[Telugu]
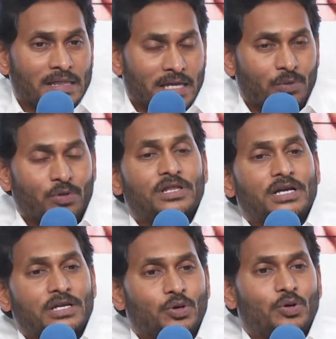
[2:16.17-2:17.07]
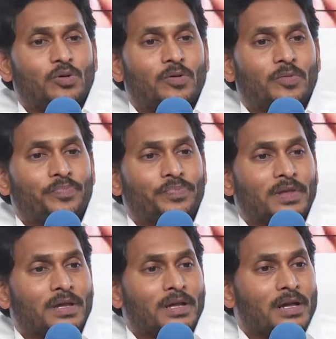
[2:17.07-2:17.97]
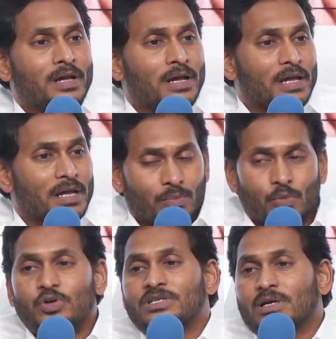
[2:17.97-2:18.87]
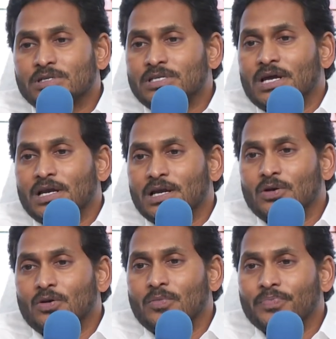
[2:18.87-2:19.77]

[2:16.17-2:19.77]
దేవుడు దయతో ఈ మూడు సంవత్సరాలలో